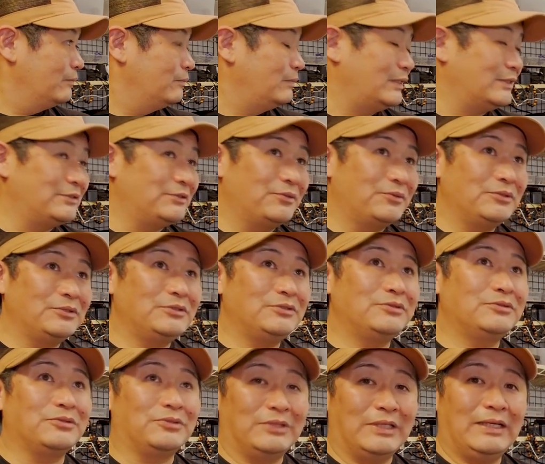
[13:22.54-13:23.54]
まあそうい
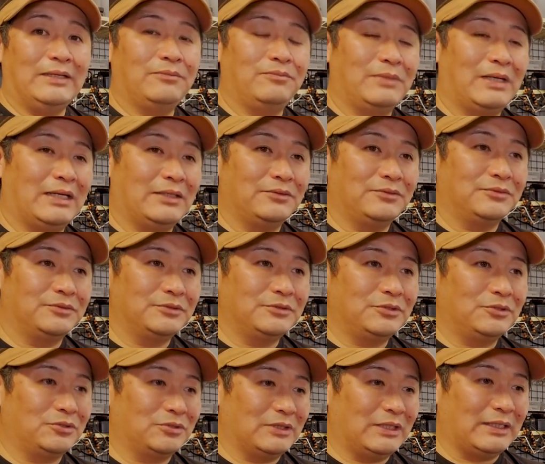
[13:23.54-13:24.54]
うのね、まああの、
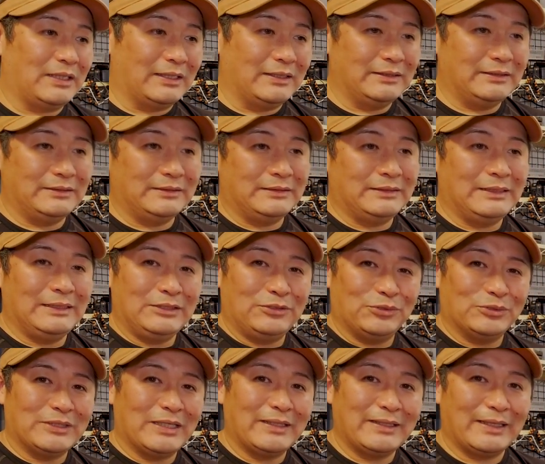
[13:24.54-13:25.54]
ちょっとなんか
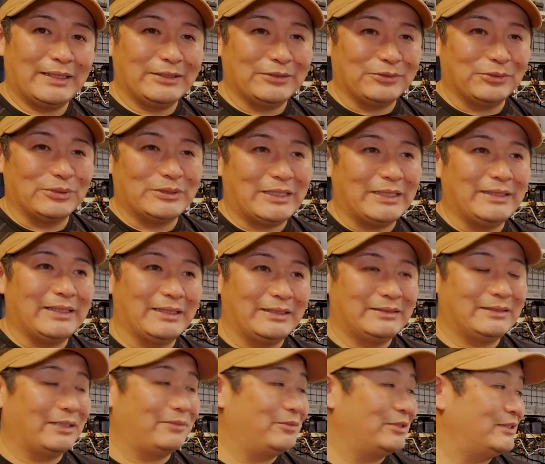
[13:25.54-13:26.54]
ニートさんがごっちゃになっ
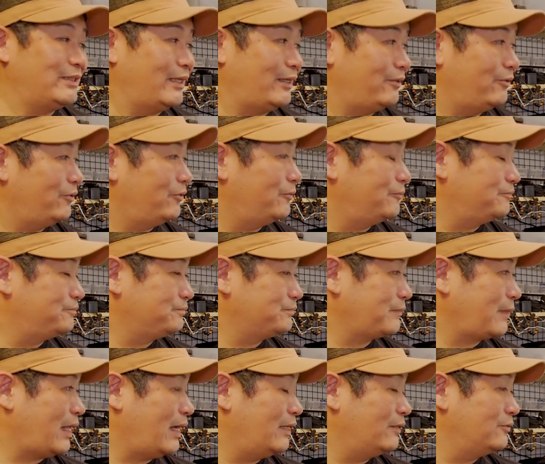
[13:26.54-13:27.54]
ちゃいましたけど、
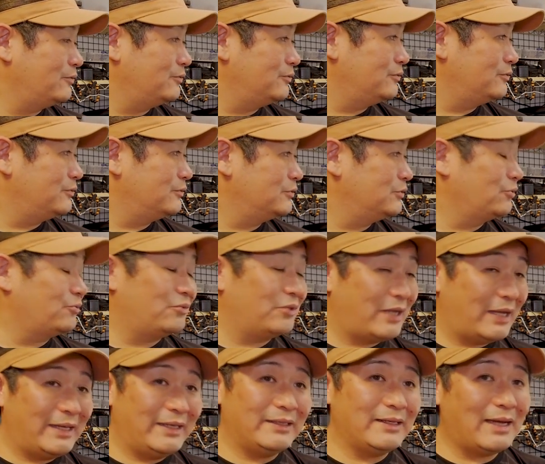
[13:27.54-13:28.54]
あの、そ
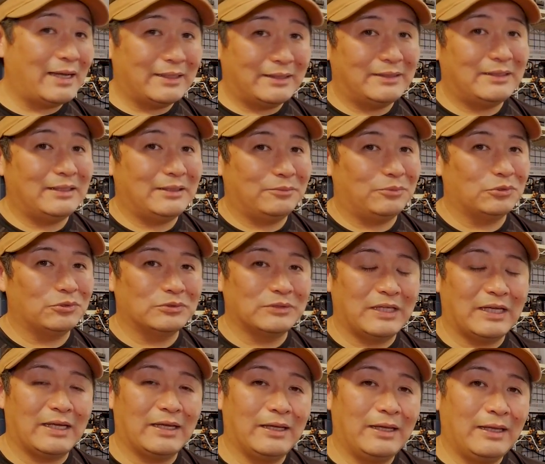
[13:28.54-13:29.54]
こら辺があって僕
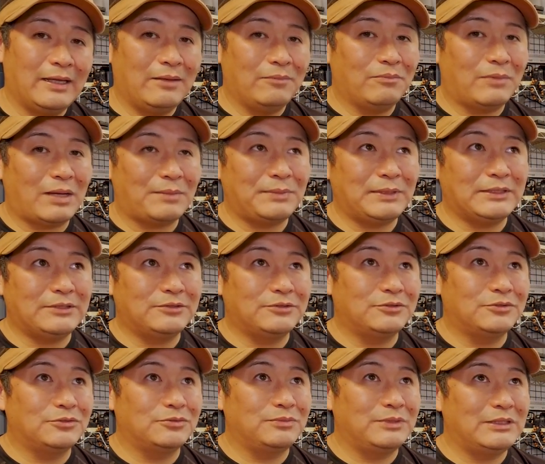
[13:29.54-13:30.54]
ね、
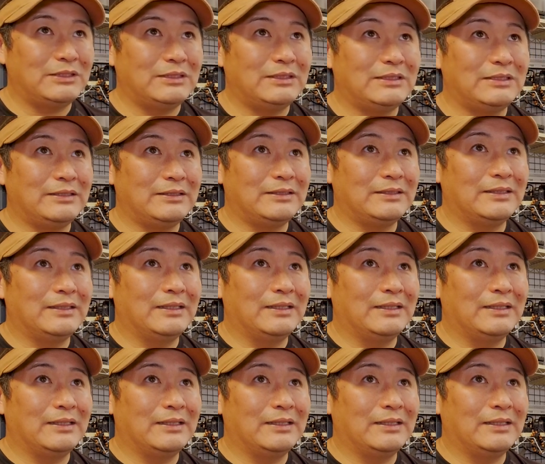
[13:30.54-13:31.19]
マビックミニ、